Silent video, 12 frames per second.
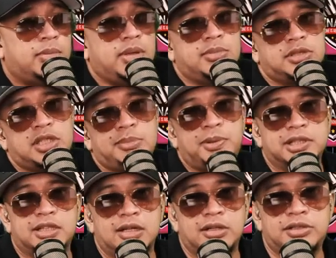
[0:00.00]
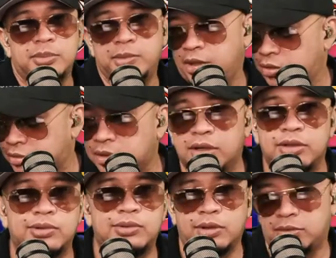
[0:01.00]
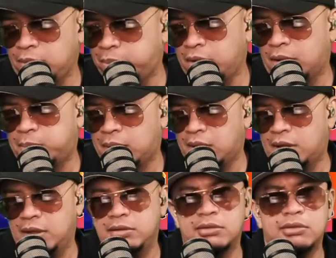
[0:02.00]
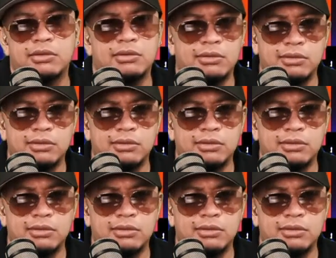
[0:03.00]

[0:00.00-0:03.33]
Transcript: Abay, masipag talaga si Mayor Sara Duterte. Palakpakan.